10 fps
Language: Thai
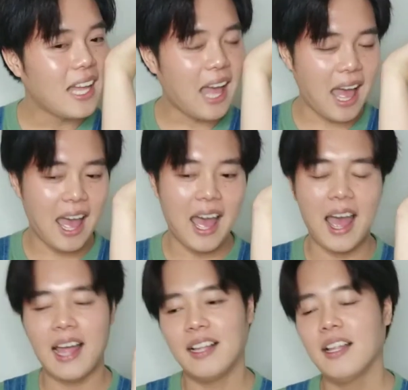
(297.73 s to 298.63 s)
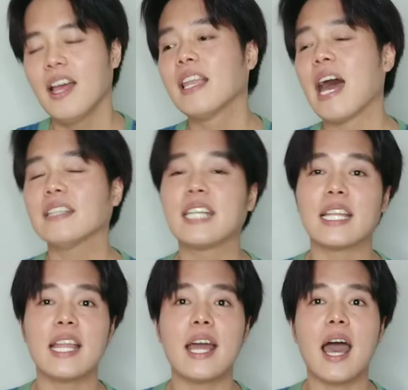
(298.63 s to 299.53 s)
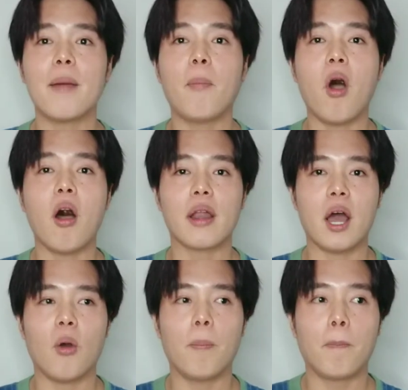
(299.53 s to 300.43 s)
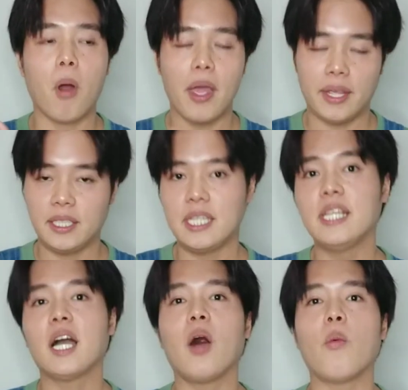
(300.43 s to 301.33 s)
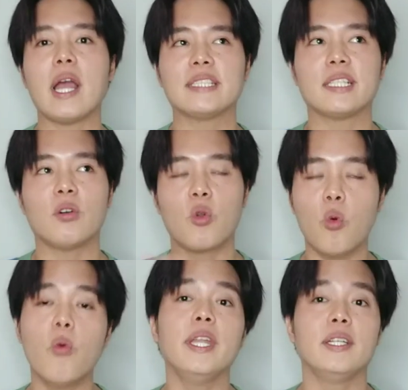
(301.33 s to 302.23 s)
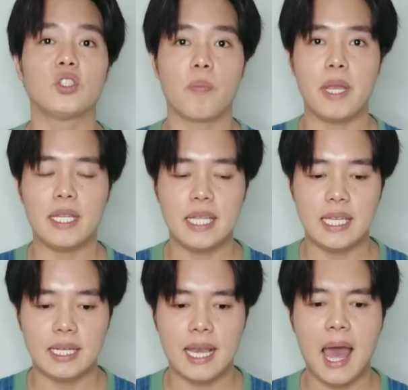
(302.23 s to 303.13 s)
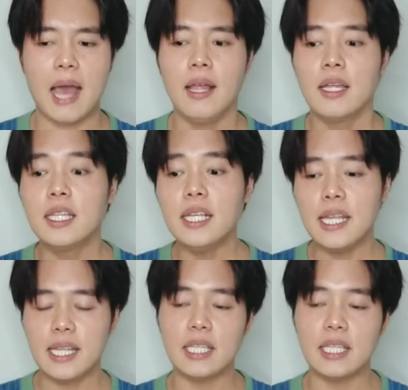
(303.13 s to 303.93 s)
อ่า หลังจากนั้นนะครับ พอเราปล่อยทิ้งเขาไว้สักครู่หนึ่งจนเป็นกลิ่นกลาง ซึ่งอีก